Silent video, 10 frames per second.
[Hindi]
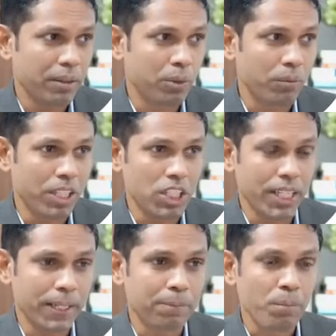आपको मिल
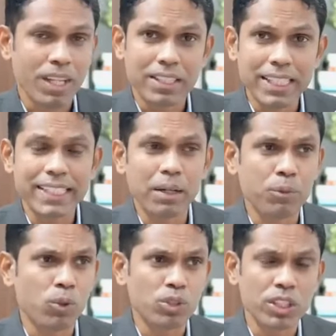जाएगा जैसे
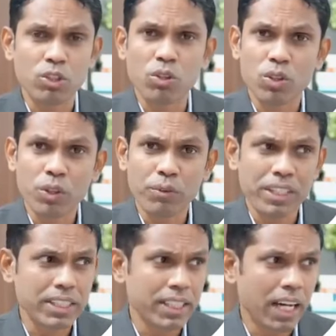आप कोर्स इनरोल करोगे
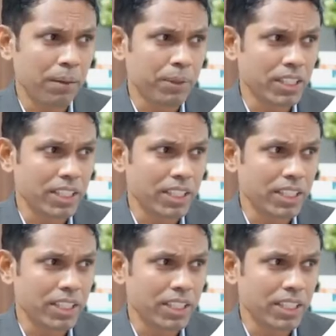वैसे ही आपका